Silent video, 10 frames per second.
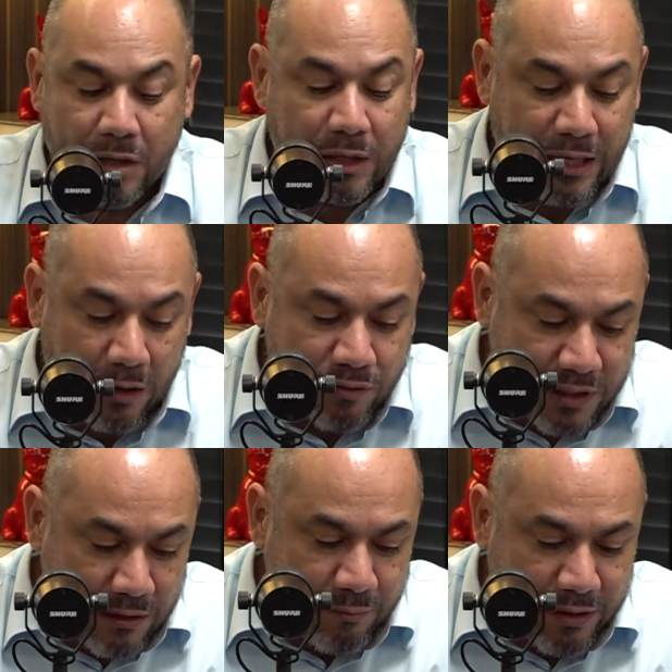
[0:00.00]
que é o
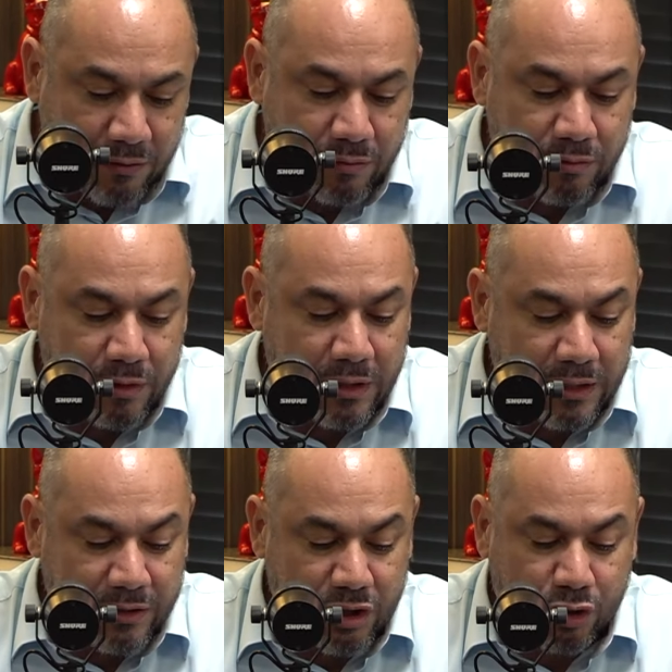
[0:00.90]
segmento
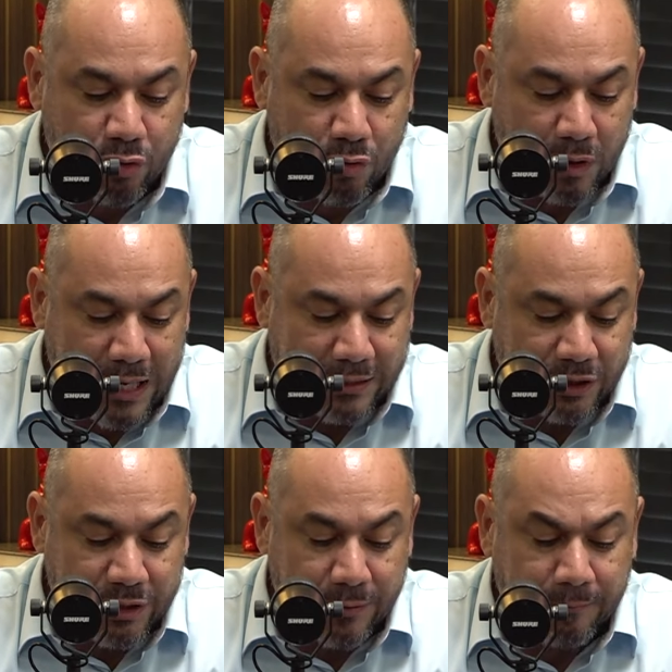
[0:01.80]
uh, de chocolate.